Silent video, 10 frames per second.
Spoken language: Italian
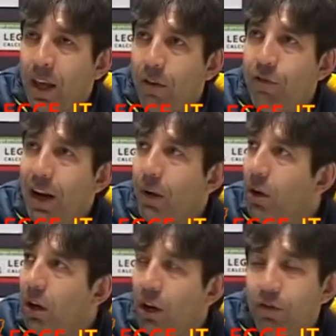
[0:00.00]
e fare
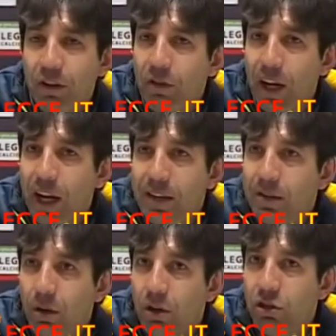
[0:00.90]
quello che hanno fatto i
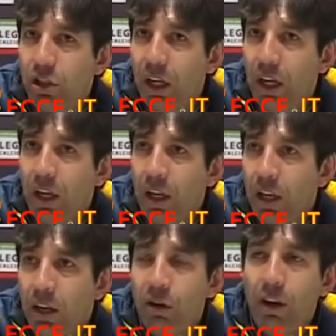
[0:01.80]
ragazzi oggi
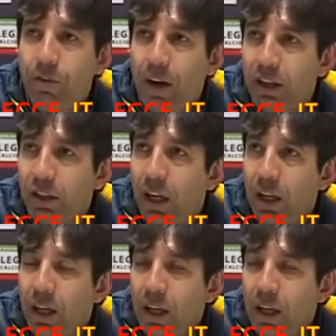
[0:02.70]
non è facile.